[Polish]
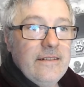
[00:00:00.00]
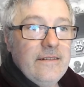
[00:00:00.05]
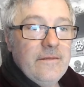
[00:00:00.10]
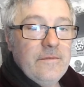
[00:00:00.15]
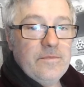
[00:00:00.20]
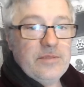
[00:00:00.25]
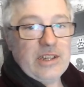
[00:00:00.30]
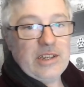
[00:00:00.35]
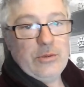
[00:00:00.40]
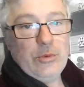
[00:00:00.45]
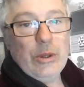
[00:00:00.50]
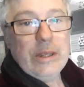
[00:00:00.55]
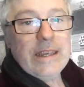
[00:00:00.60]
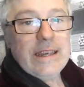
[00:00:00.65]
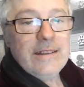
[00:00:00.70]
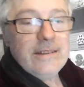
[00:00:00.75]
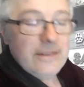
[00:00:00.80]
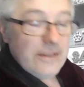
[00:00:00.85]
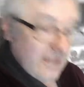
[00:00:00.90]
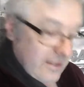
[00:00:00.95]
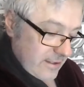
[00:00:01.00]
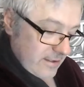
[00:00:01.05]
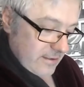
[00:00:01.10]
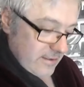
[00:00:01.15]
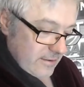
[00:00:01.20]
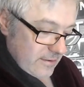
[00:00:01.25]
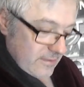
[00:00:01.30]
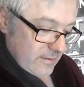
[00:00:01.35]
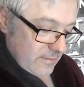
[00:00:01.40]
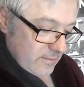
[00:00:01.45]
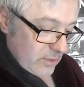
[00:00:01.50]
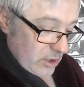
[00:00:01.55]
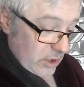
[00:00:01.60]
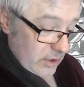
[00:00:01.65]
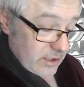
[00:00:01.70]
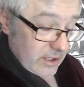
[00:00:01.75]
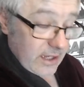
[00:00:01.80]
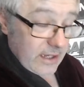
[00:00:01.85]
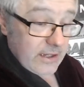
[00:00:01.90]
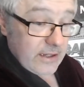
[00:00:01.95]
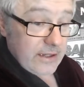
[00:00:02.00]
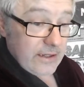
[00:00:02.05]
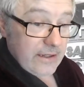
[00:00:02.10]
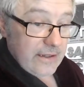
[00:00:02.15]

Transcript: Przed weekend, piątek.